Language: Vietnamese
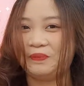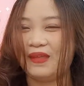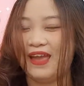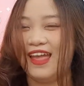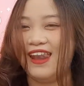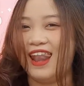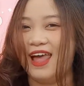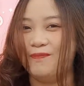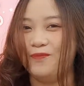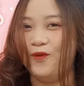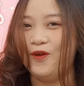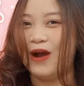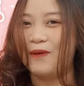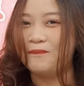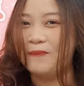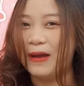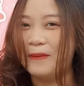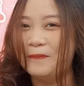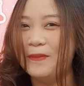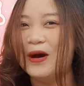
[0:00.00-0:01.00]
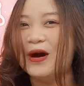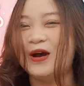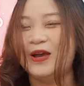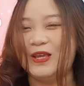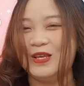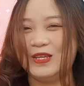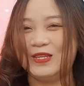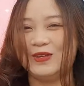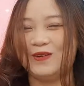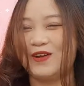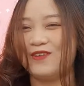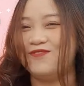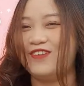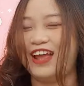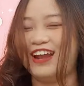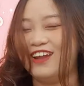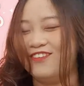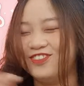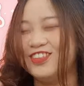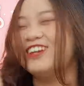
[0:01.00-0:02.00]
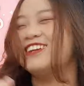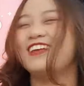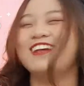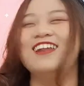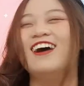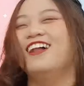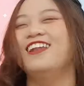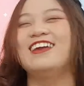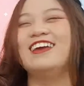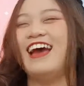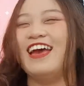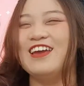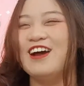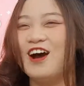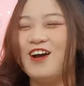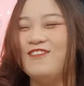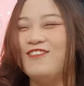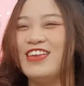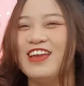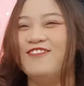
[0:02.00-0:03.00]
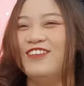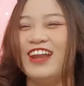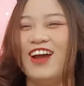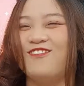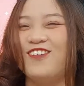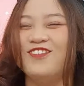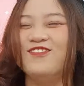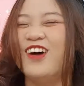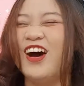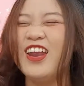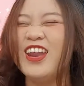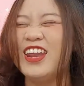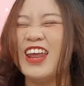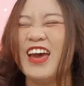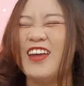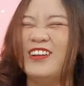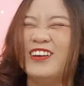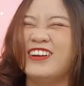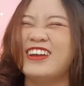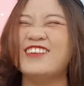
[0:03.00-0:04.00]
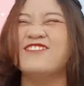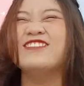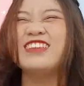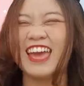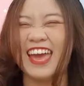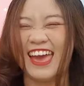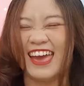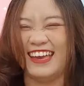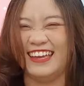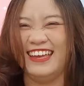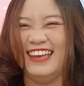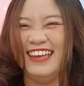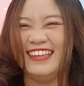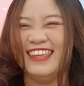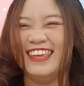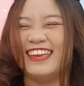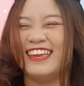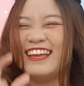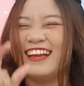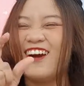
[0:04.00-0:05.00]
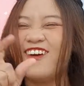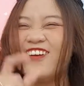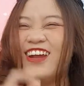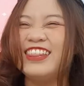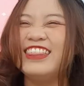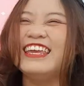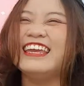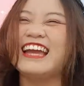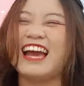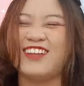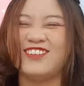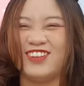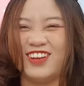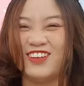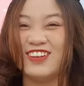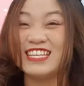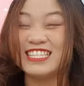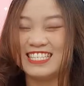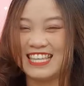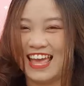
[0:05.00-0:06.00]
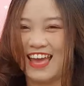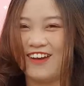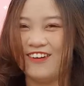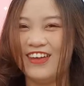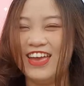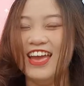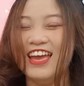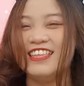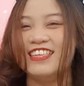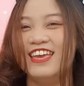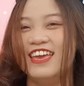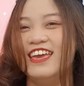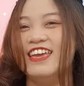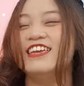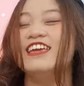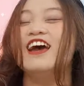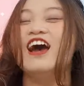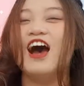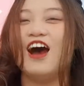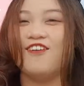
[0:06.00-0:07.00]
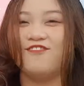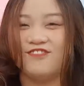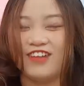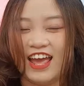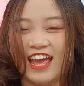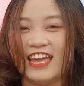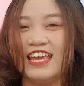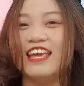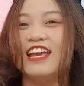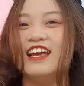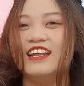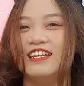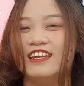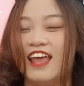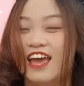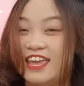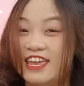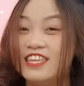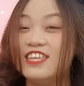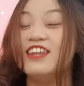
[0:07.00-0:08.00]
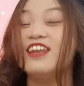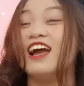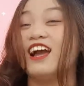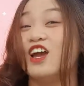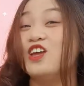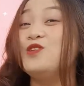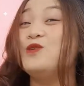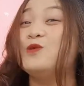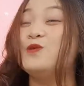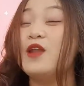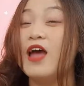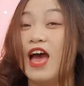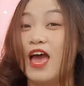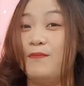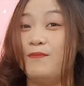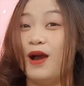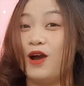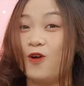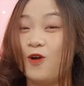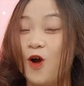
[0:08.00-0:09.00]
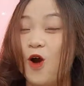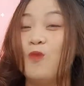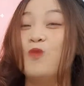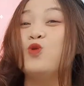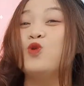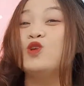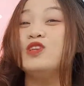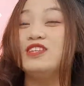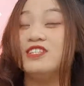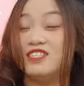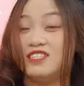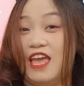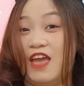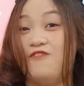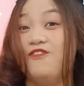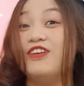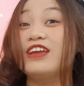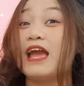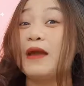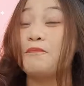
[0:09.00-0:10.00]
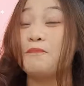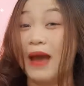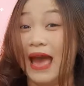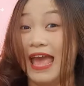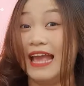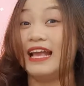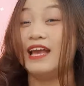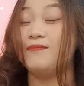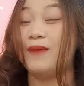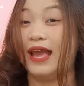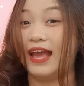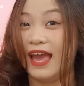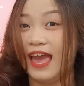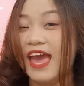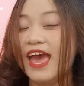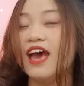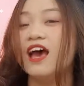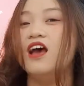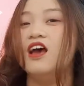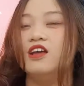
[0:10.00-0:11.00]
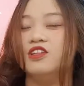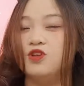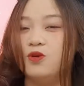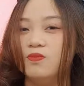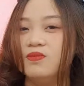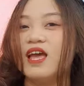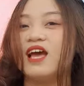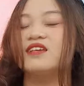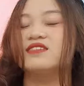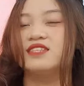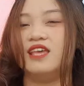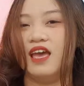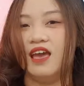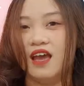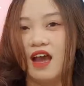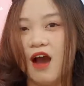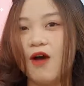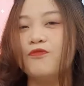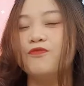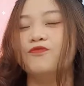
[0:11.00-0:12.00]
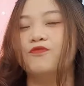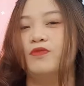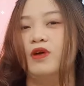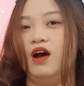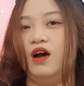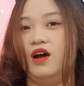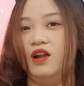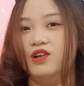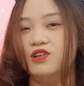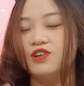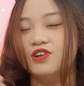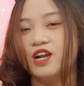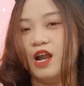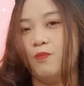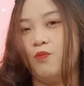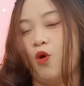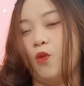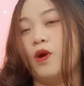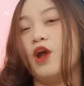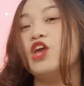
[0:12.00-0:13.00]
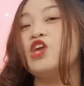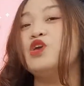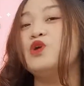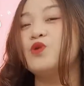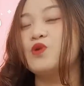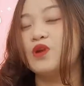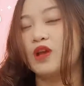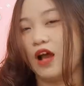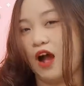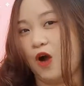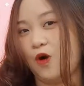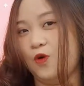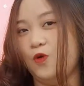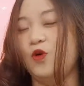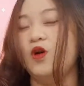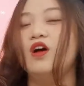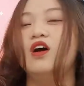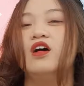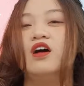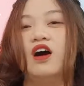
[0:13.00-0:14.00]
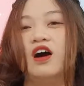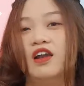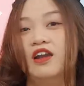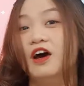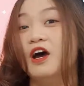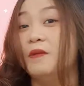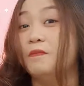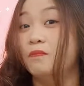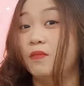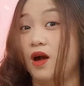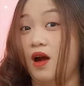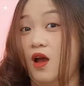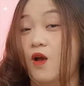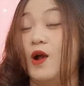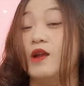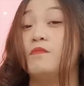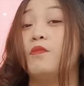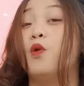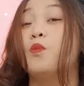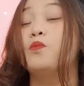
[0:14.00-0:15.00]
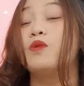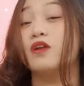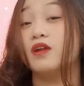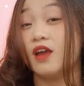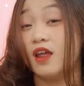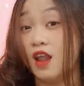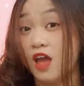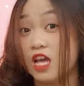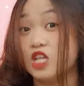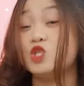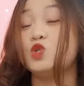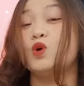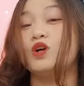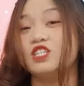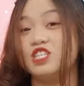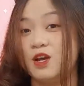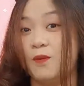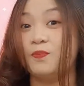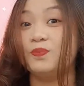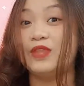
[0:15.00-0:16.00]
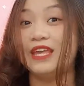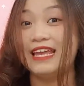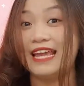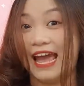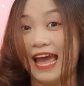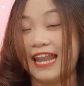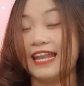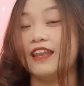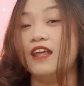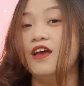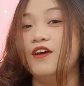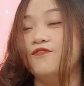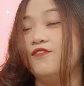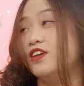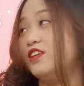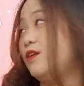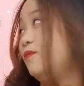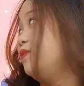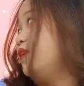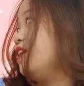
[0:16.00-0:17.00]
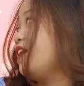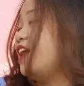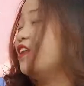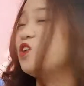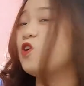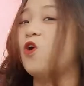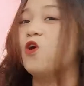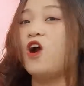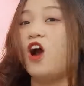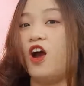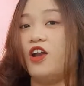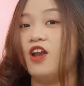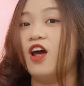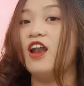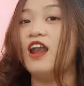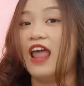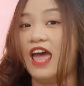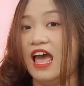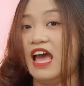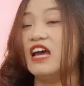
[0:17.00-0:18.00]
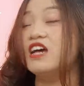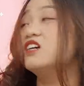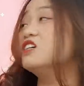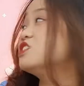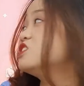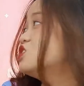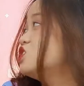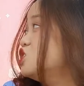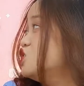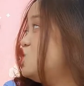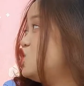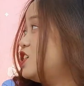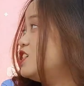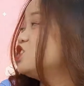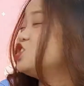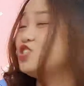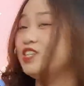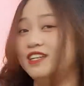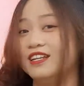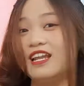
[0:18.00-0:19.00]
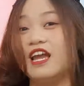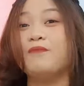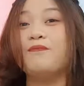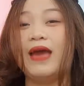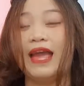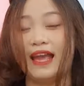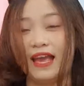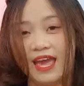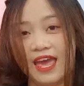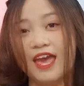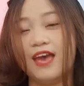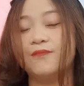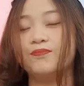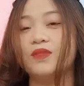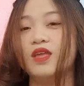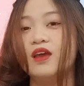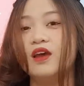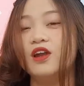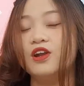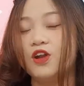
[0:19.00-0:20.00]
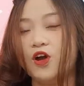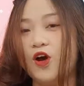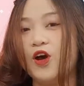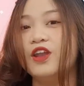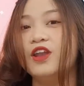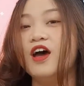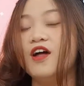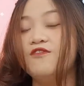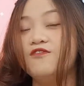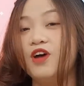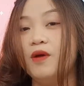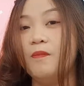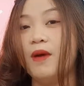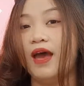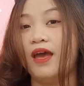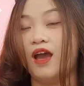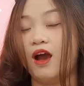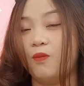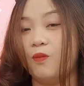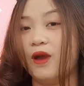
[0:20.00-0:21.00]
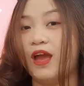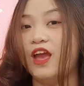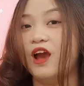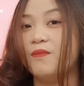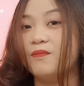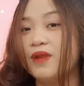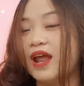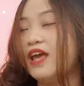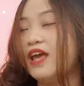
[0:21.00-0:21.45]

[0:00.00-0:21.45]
hay là muốn học bài mới, xong các bạn lập tức trả lời liền thầy ơi bây giờ mình học bài mới thì thầy đừng kiểm tra. Vậy cái câu đó tiếng Anh nói làm sao? Vậy thì hôm nay đây chính là cái chủ đề mà cô muốn chia sẻ với các bạn ha. Chúng ta sẽ học đưa ra một cái yêu cầu, lời mời hoặc một cái đề xuất trong tiếng Anh, và trong tiếng Anh cô gọi đó là suggestion các bạn ha. Rồi đến với bài học ngày hôm